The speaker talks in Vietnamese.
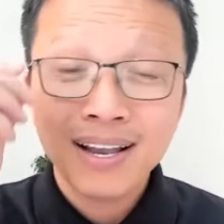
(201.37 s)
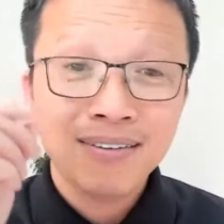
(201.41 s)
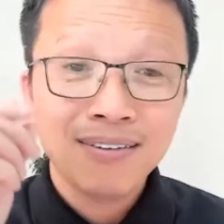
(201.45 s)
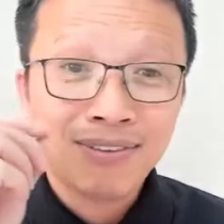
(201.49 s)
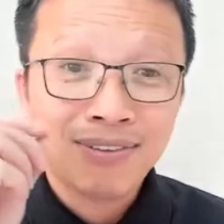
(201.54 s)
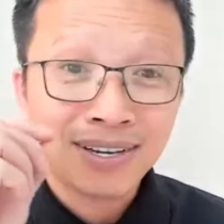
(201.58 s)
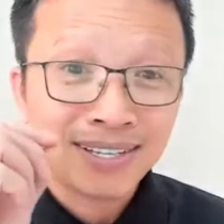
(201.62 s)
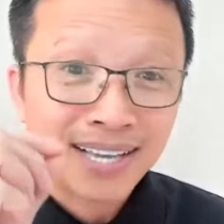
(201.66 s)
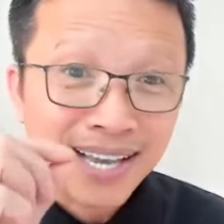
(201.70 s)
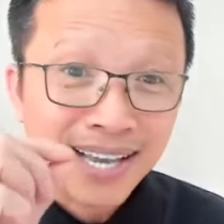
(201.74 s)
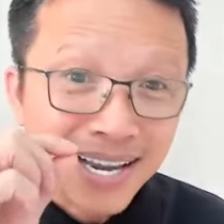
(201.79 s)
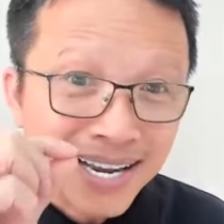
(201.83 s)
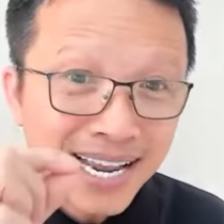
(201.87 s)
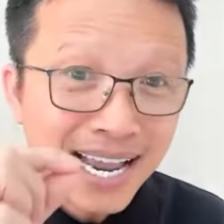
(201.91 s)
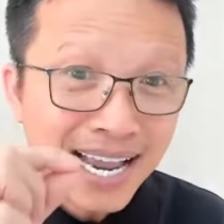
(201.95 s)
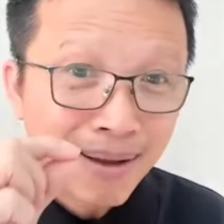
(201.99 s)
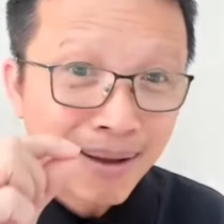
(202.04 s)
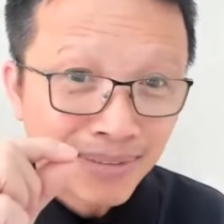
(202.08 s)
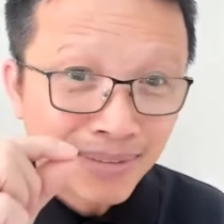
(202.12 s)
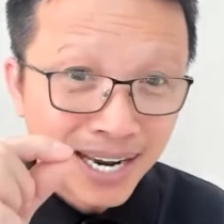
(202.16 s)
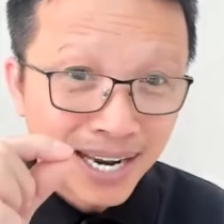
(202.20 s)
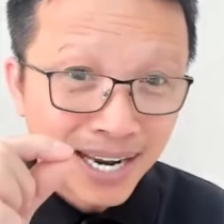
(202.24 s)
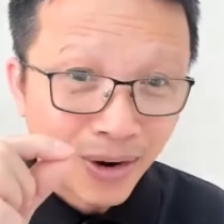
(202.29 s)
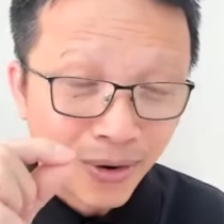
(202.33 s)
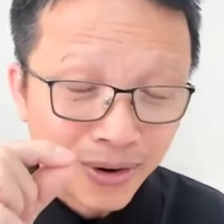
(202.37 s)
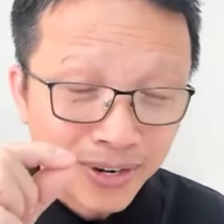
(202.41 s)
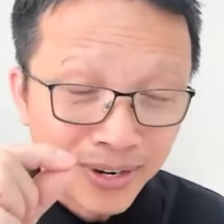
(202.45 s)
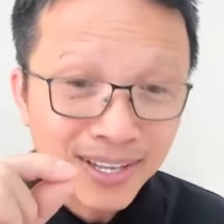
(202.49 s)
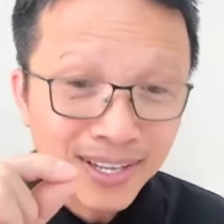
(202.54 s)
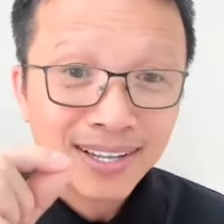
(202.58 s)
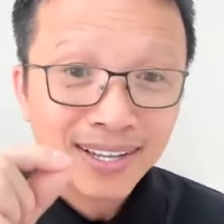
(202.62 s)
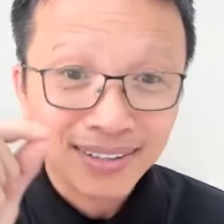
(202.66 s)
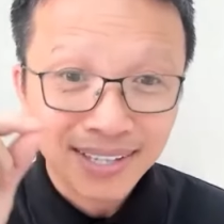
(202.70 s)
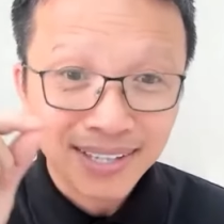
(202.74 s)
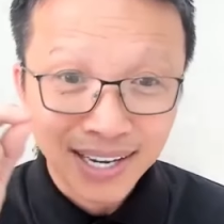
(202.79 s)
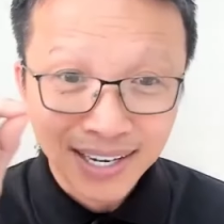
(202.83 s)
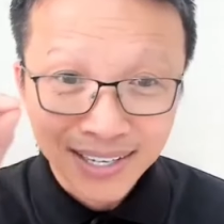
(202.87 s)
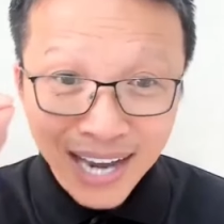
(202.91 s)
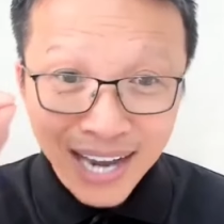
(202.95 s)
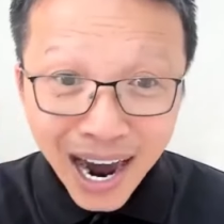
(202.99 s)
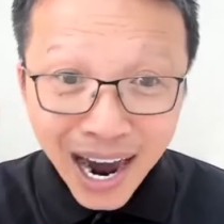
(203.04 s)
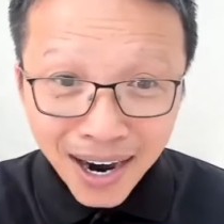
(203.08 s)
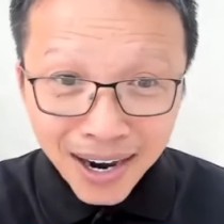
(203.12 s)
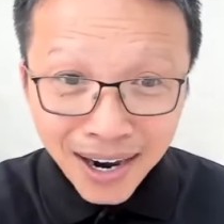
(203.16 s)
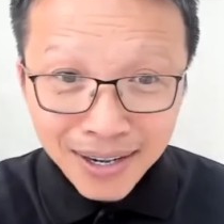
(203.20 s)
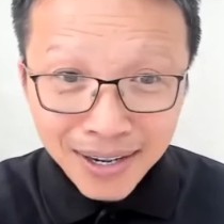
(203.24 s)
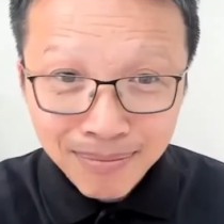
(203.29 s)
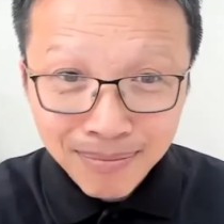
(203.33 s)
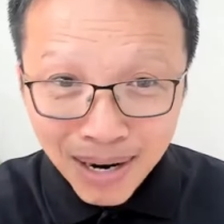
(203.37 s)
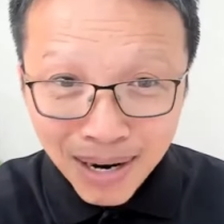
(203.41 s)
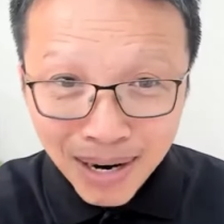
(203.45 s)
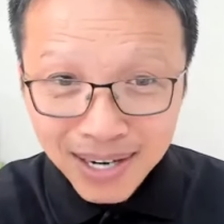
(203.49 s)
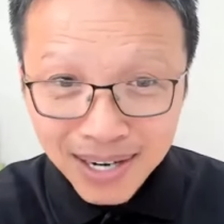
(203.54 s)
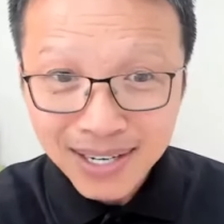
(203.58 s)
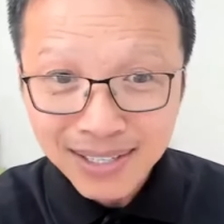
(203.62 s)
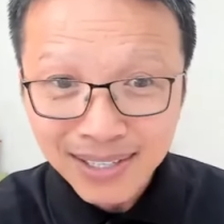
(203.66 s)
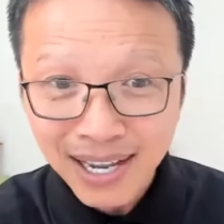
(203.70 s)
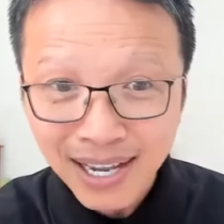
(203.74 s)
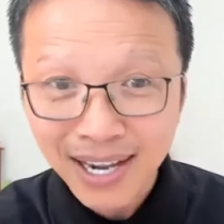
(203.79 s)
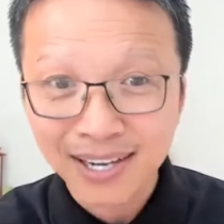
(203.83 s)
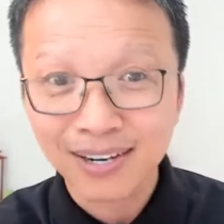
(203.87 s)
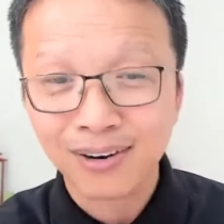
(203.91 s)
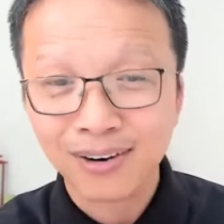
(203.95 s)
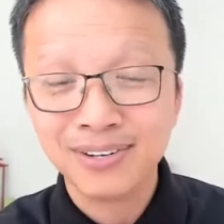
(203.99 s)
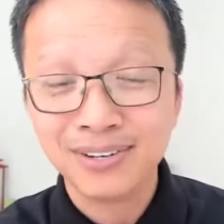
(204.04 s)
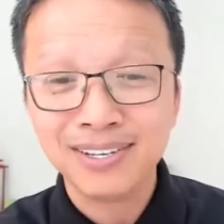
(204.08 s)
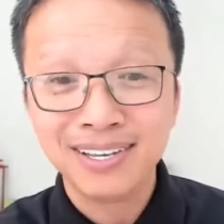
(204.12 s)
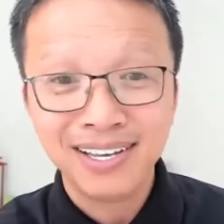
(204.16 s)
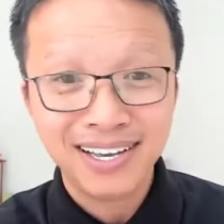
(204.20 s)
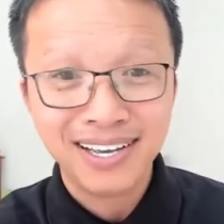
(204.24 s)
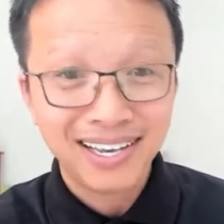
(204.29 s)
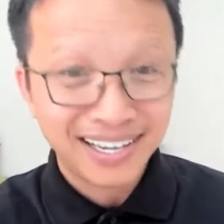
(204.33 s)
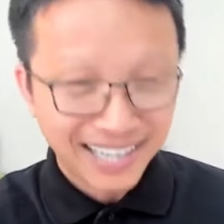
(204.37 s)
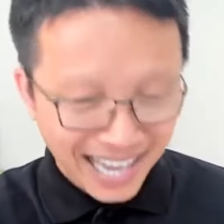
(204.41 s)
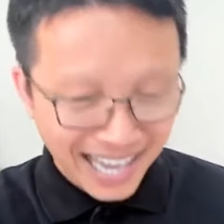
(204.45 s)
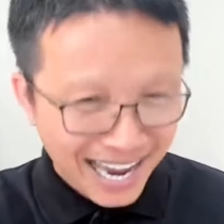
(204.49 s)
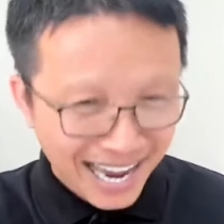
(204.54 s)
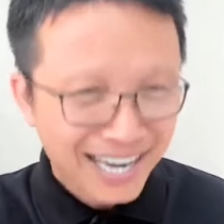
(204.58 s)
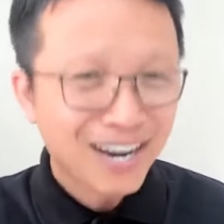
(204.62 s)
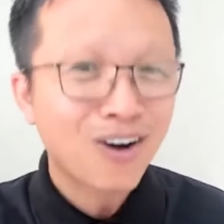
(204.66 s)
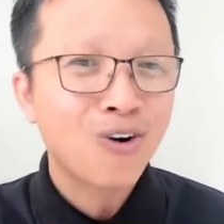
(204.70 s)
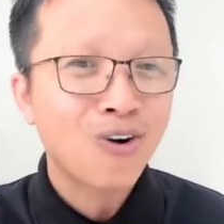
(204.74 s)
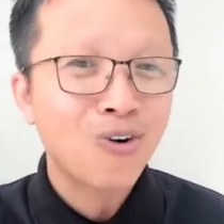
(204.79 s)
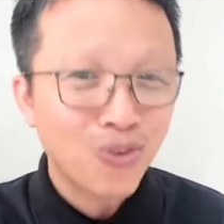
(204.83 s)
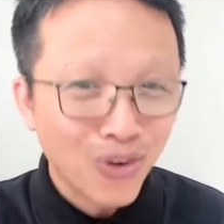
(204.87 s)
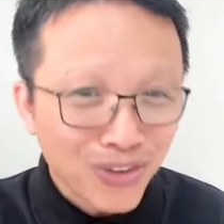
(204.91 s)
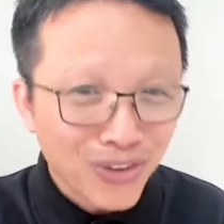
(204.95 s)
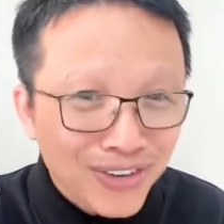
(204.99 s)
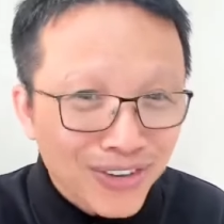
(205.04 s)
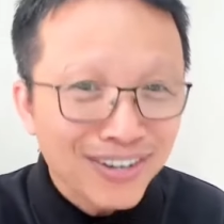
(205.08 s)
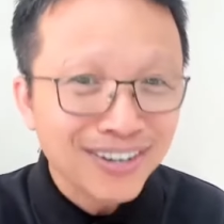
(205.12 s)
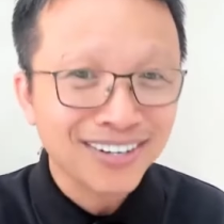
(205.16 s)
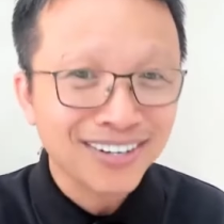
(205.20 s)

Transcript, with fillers: Và chỉ khi em thay đổi thì đời mới thay đổi. Nghe câu đó chưa?